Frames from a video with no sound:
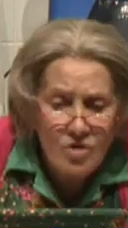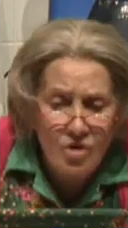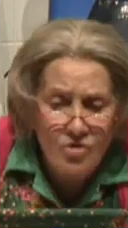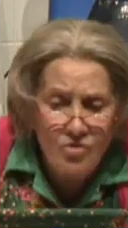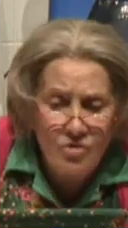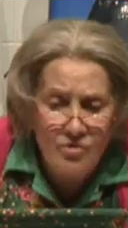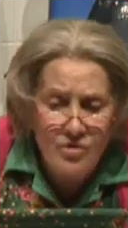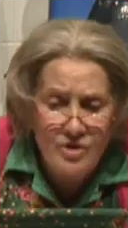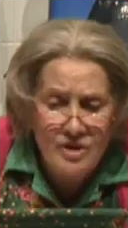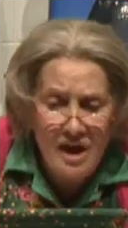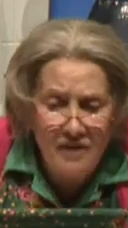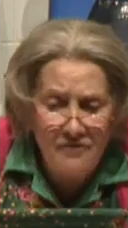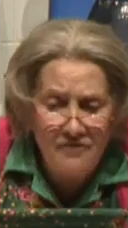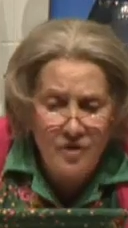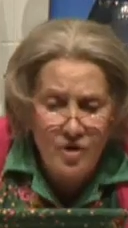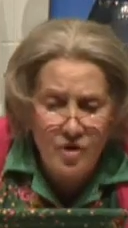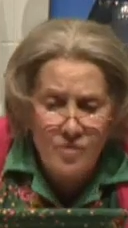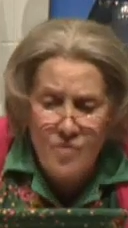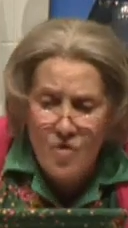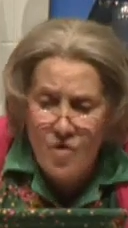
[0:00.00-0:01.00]
Quand nous vous
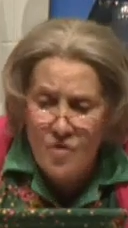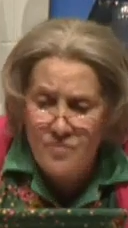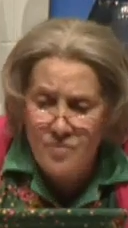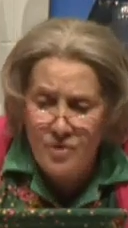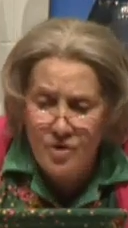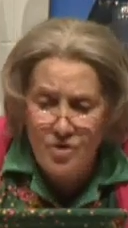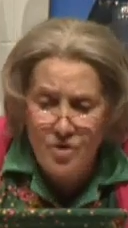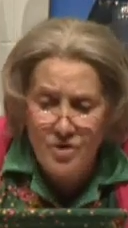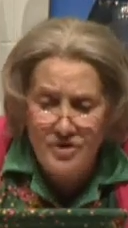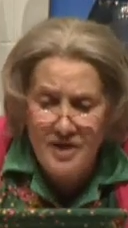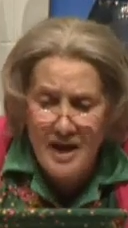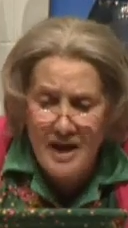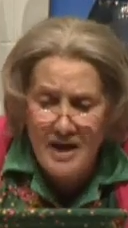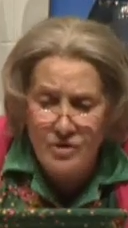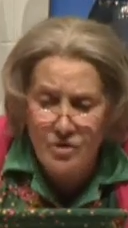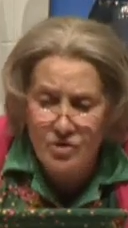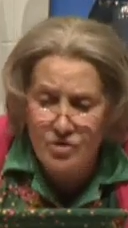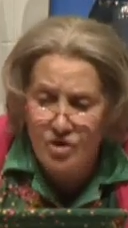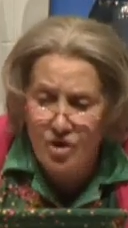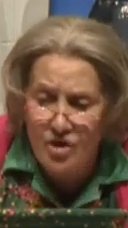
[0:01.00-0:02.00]
informons pour
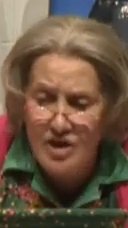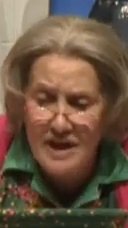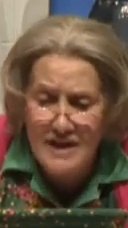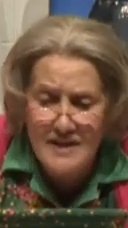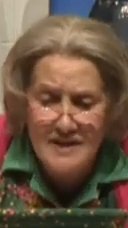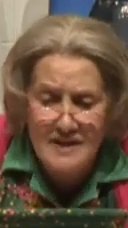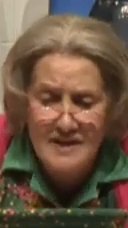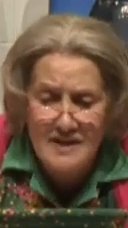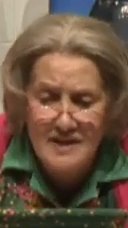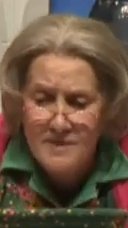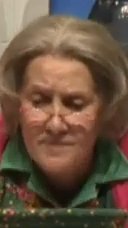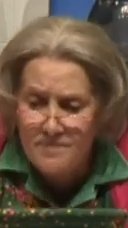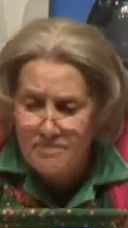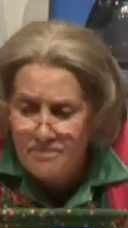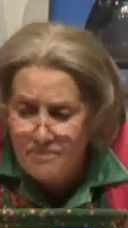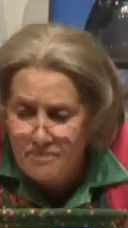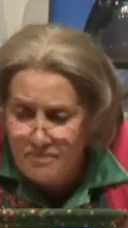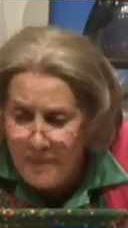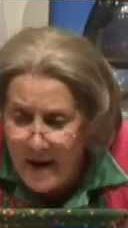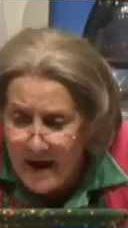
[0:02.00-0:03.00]
lutter contre les
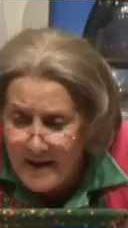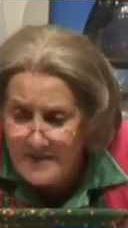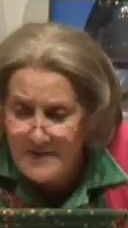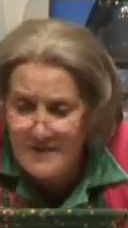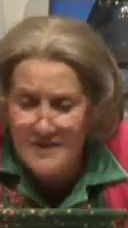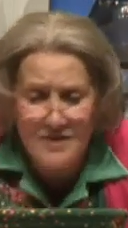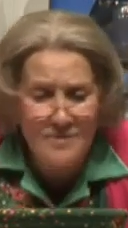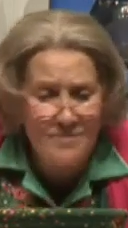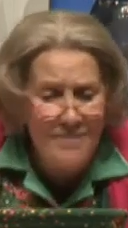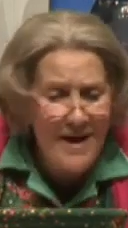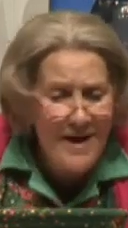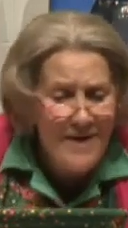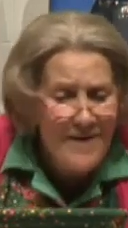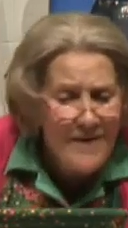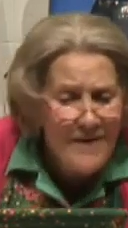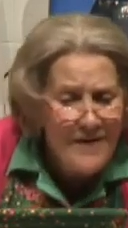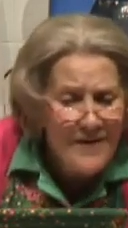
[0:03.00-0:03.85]
spasmes.